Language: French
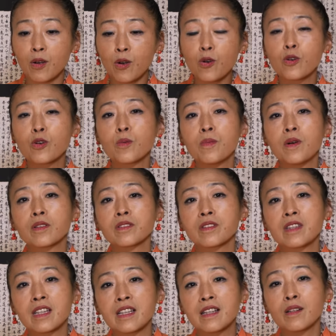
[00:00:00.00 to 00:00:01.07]

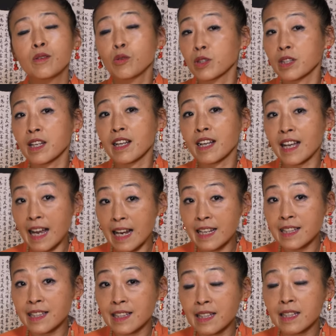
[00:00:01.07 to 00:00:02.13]
augmenter notre
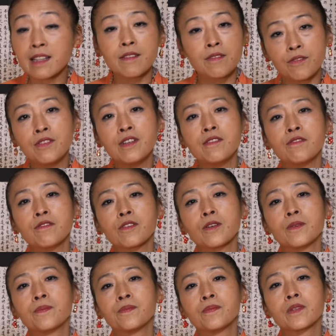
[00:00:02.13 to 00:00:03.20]
qualité de vivre,
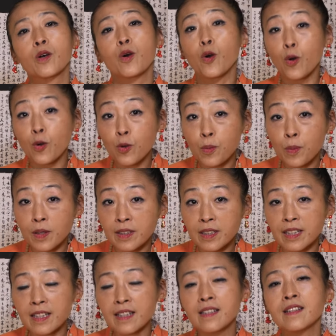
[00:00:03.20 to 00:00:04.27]

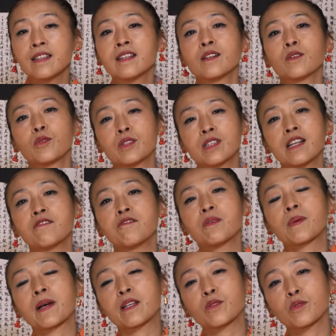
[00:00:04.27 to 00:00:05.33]
augmenter aussi la
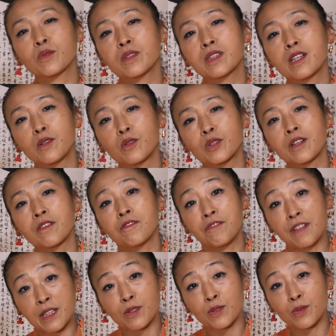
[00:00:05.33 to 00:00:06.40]
vibration de notre
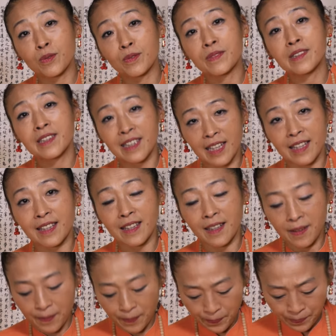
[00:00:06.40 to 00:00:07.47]
façon
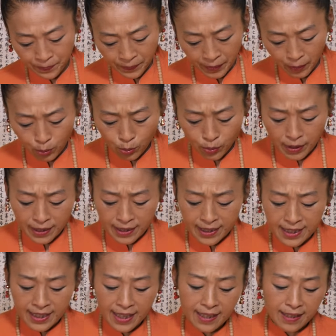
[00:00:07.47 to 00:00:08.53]
d'être. Donc le
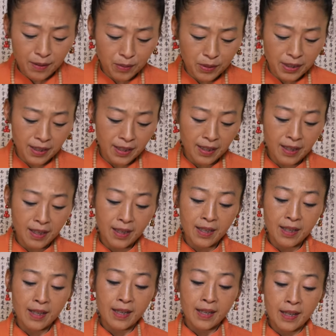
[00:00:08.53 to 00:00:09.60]
ciel, on dit,
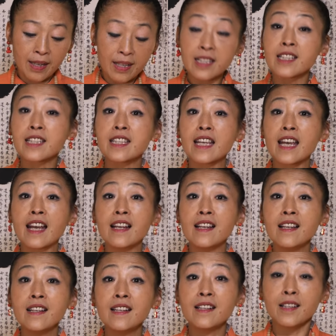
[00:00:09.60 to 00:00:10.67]
le
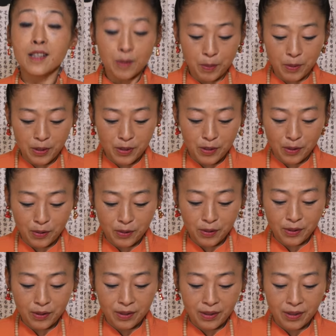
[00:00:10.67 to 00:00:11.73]
ciel
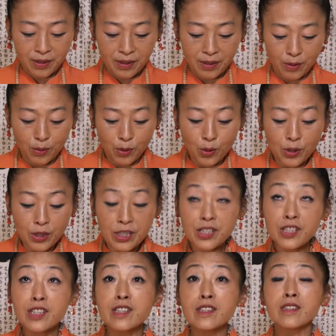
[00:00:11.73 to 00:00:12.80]
représente
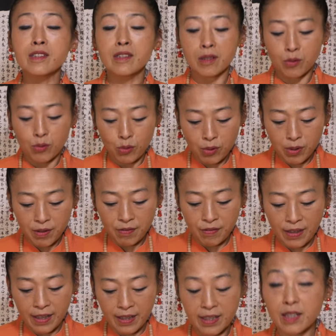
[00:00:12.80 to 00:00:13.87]
l'origine d'un
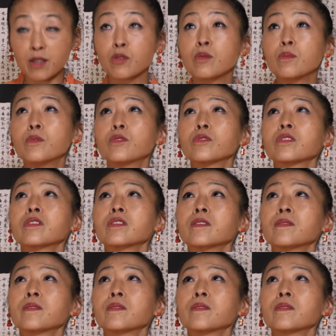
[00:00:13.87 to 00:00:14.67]
univers et du monde,